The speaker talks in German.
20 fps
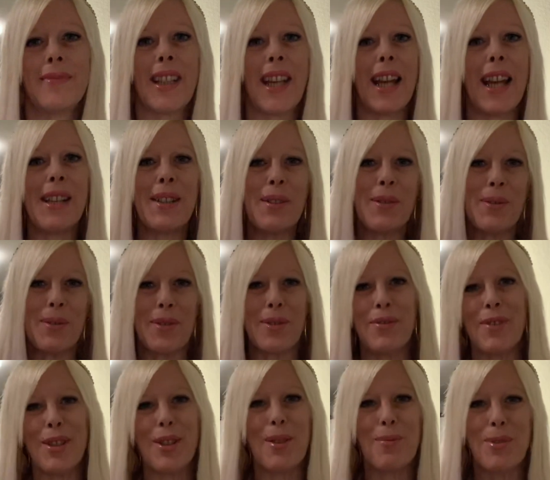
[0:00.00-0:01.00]
Hallo und
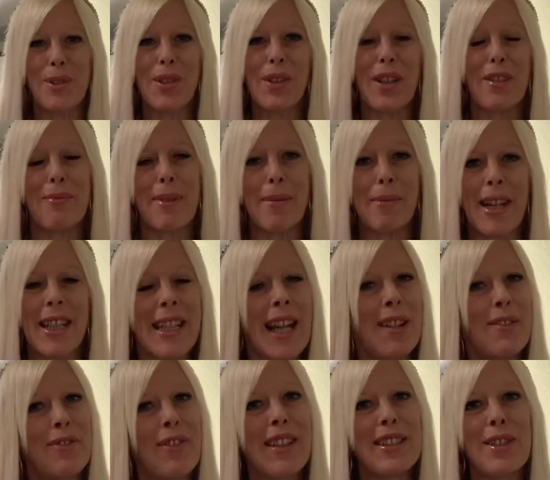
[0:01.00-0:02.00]
willkommen zurück auf meinem Kanal.
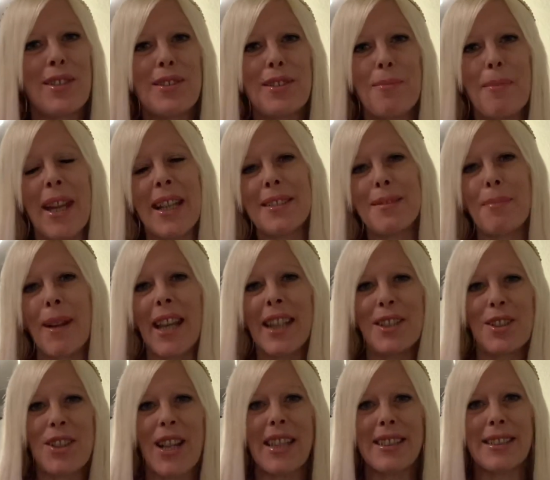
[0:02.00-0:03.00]
Falls ihr zum ersten Mal
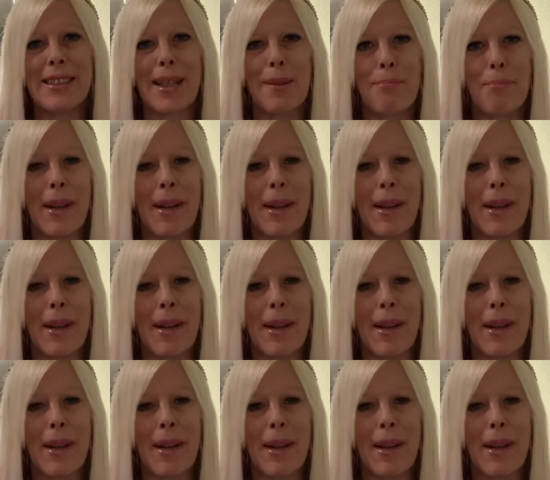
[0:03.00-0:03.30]
eingeschaltet habt,